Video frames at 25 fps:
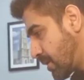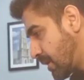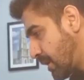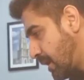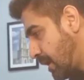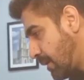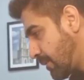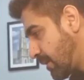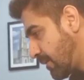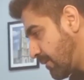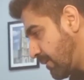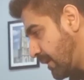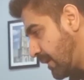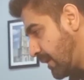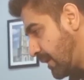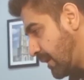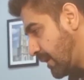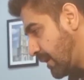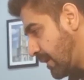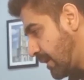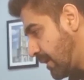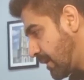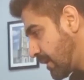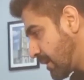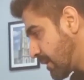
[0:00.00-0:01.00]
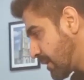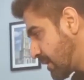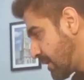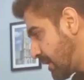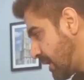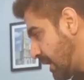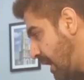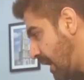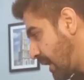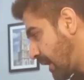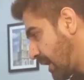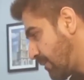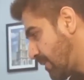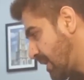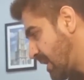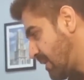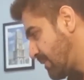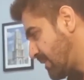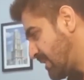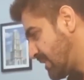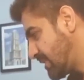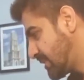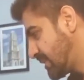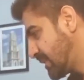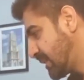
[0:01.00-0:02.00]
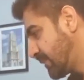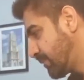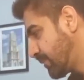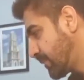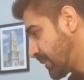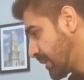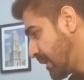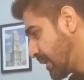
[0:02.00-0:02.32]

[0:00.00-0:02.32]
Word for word: जनाबे वाला ये आगे मेरे पास ही